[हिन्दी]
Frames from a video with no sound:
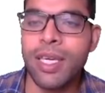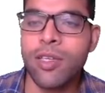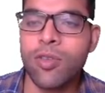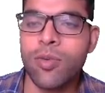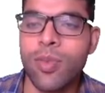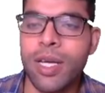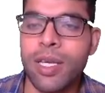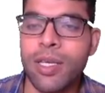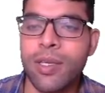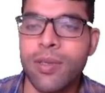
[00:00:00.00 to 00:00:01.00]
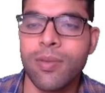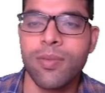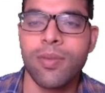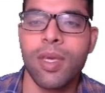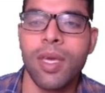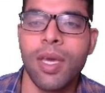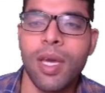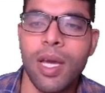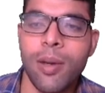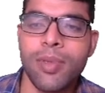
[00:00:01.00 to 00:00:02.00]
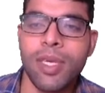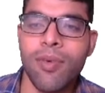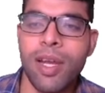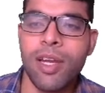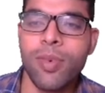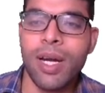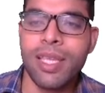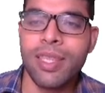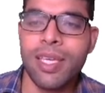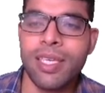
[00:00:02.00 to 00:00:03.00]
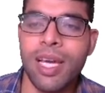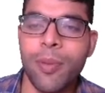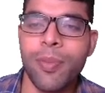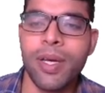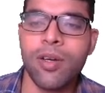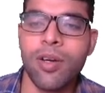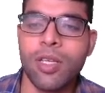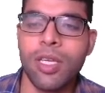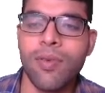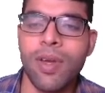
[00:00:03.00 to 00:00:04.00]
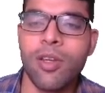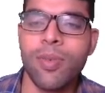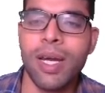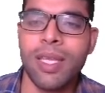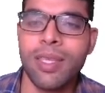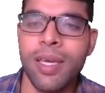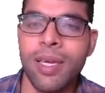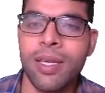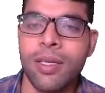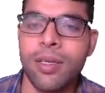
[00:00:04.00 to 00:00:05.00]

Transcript: 112 अब ये वैल्यू बढ़ाते हैं यहाँ पर और ये वैल्यू बढ़ाते हैं